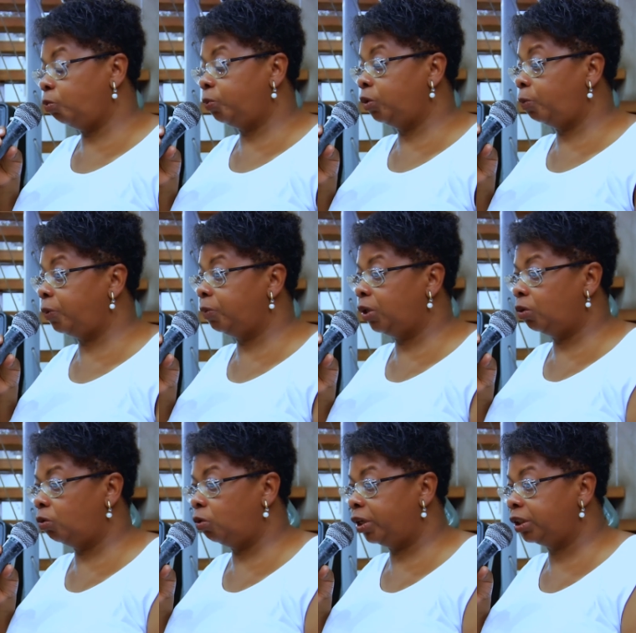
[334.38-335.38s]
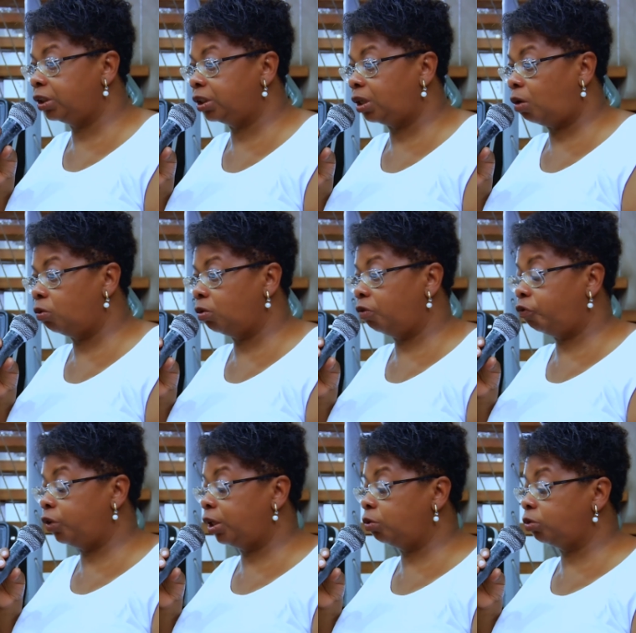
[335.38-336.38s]
meu primeiro recital
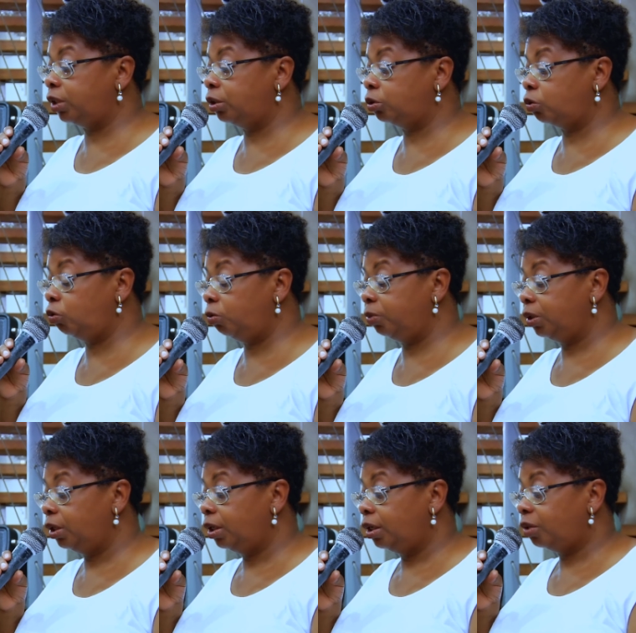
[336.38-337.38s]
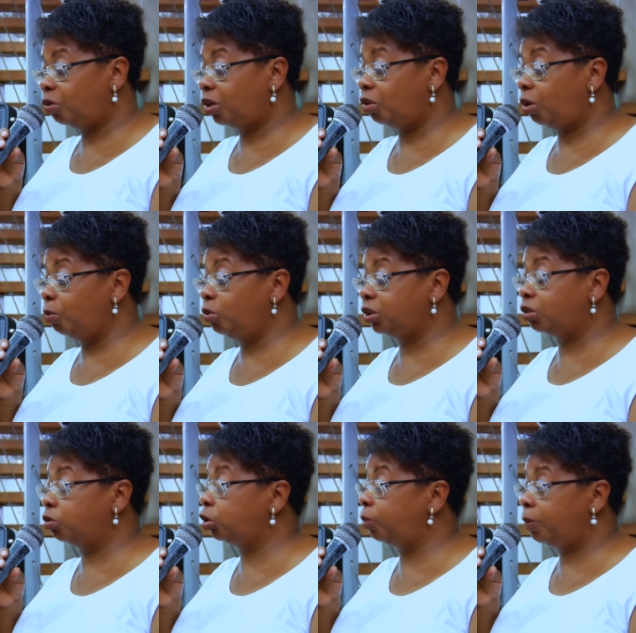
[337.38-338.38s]
foi lá no tênis clube, tocando uma
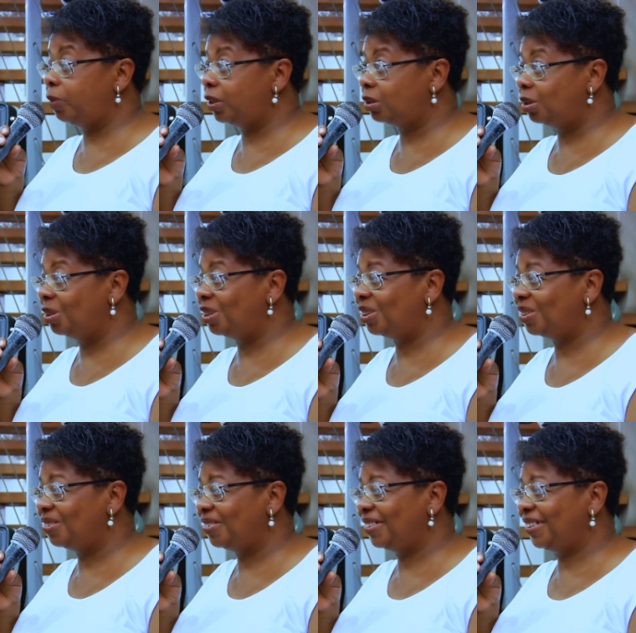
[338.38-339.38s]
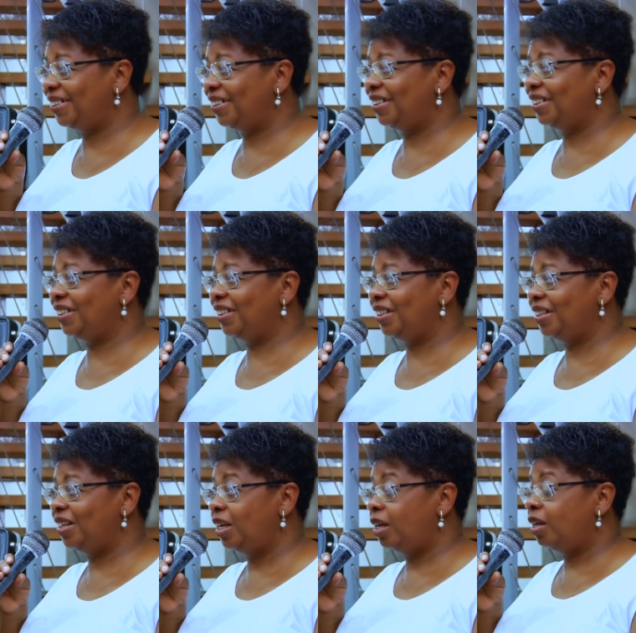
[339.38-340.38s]
música Os Bebês Dançam. Ah,
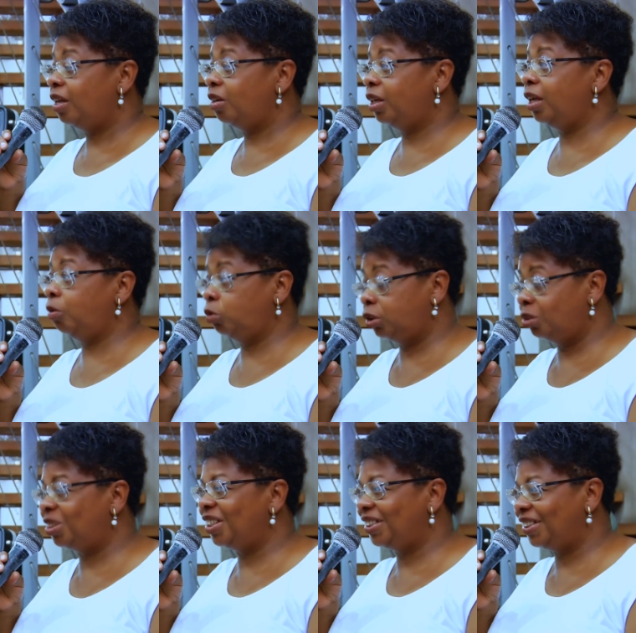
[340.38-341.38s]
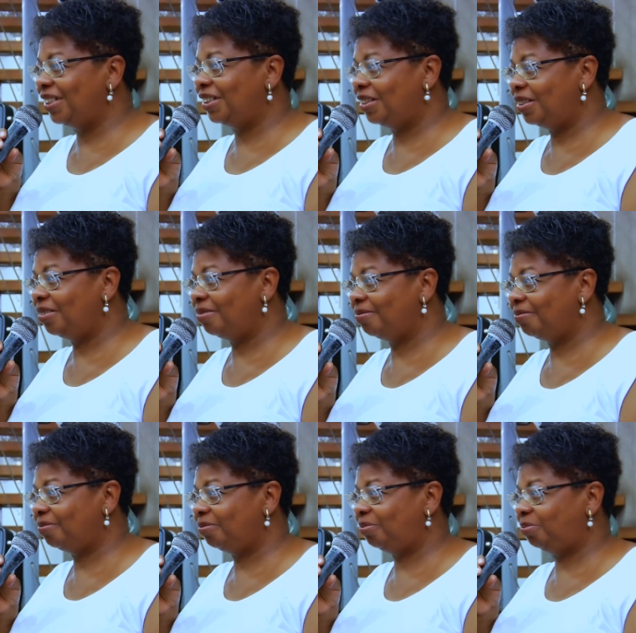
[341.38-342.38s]
bacana. É, nos anos 60.
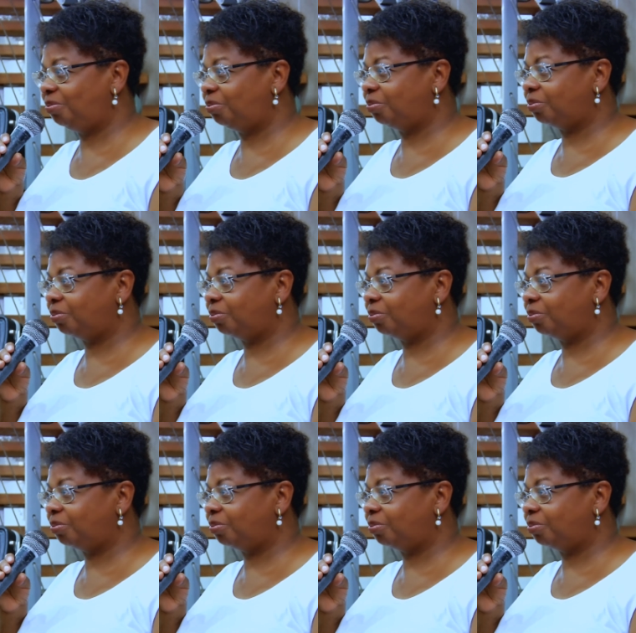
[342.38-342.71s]
Bacana. Inclusive